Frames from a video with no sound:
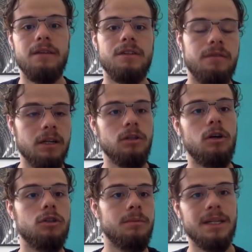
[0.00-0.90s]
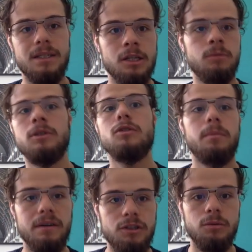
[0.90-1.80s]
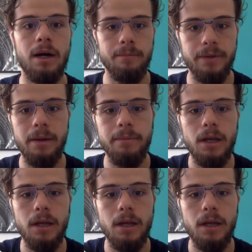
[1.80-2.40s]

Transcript: Więc warto jej o tym dać znać, żeby to sprawdziła, nie?